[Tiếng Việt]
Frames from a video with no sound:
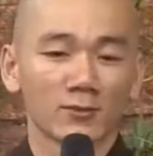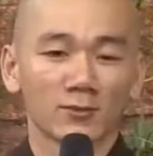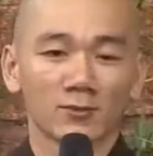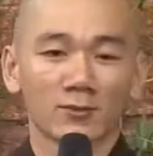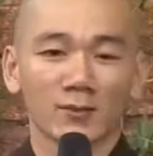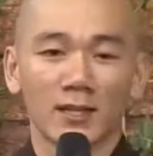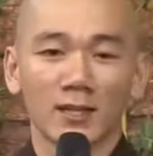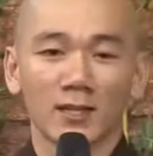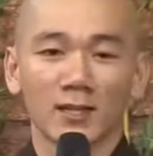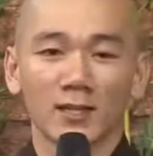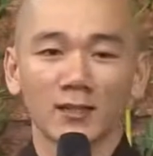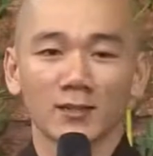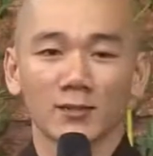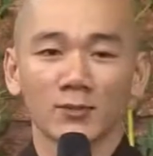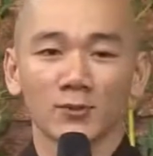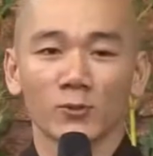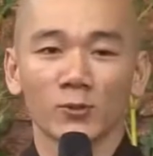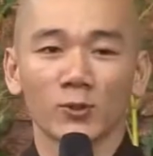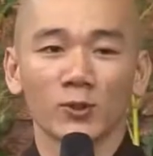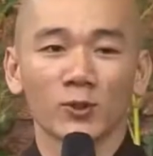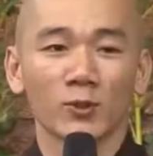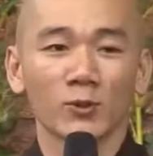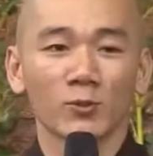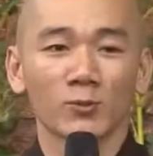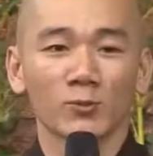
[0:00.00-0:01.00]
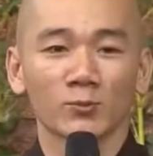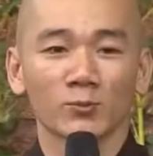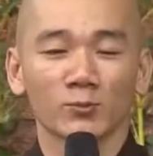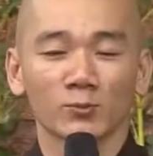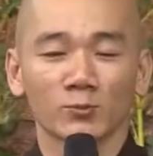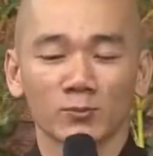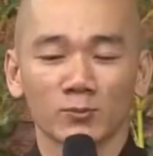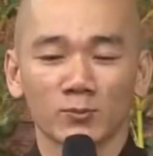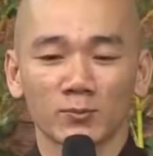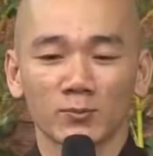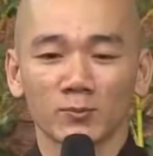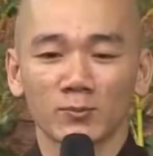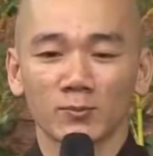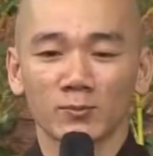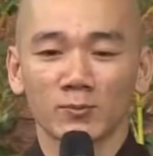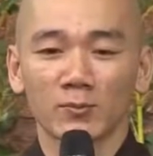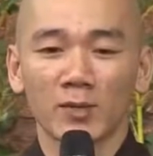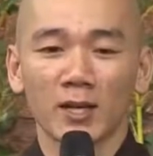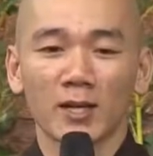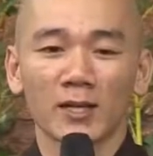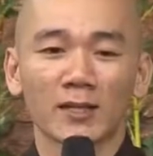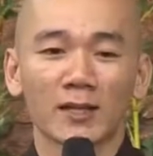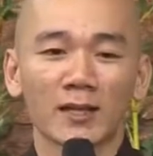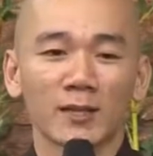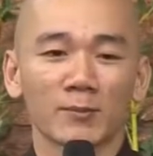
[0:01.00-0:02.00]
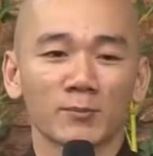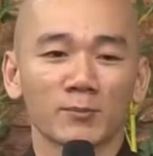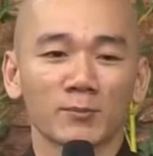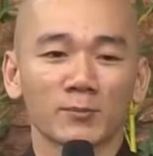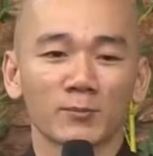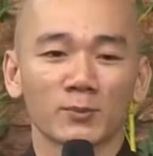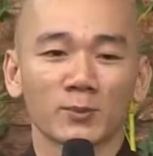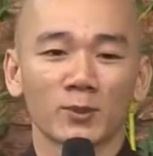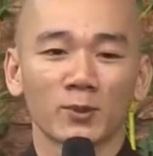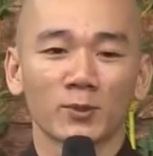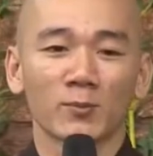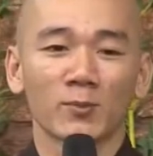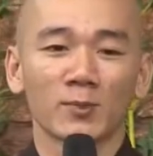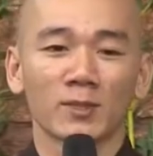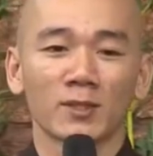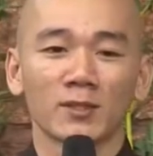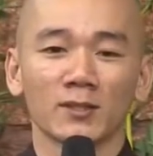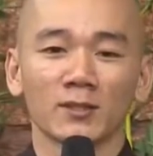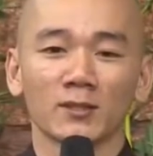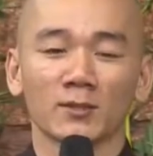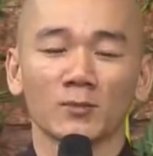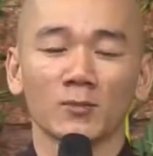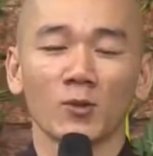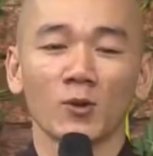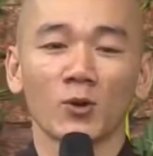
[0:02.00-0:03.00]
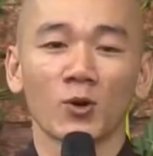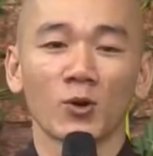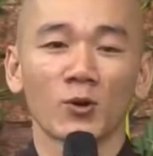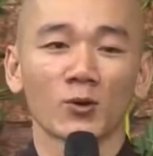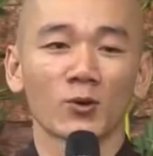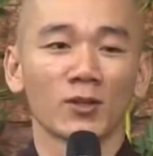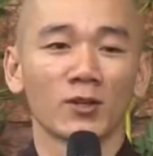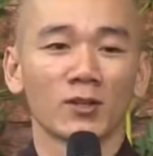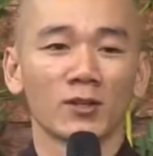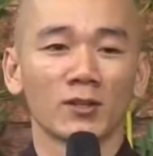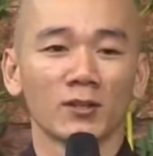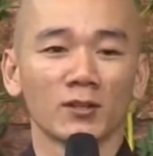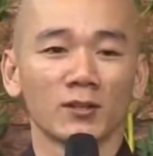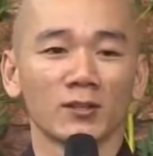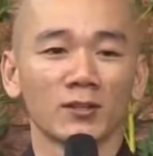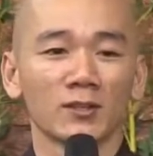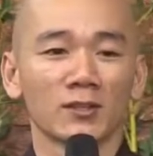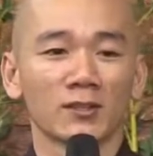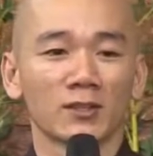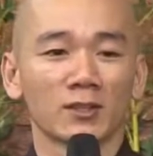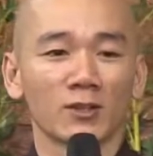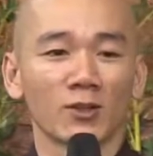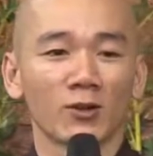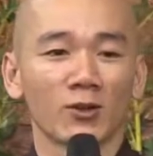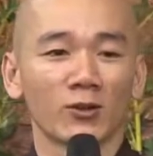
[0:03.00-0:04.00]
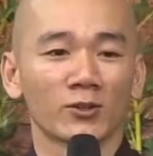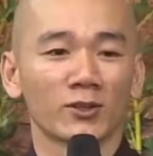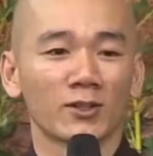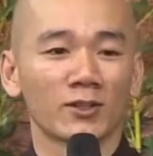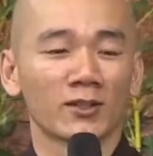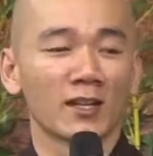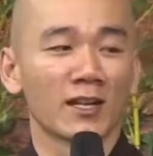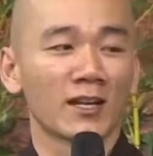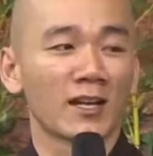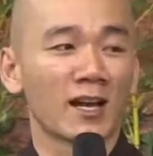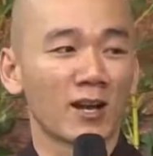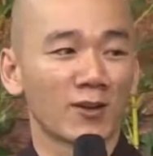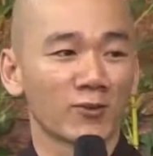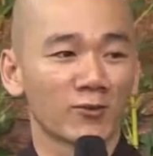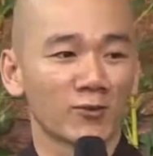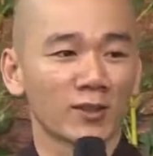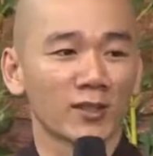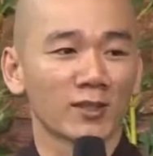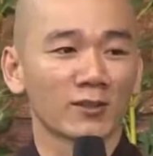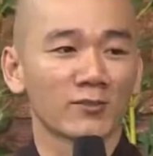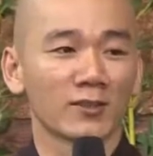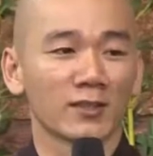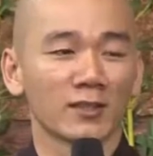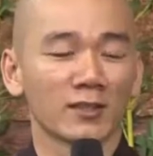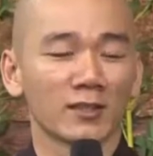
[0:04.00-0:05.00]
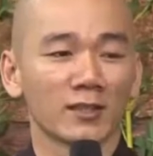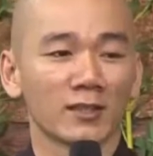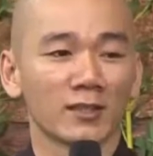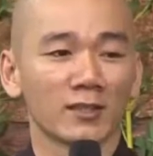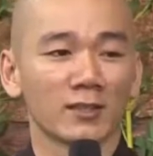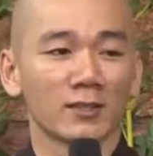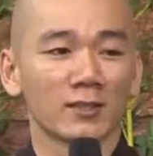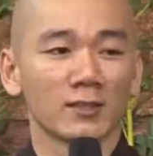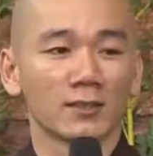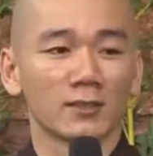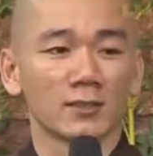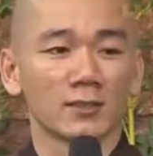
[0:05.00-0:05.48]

và cuối cùng bắt gặp cho mình một con đường đó chính là đạo Phật. Vậy thì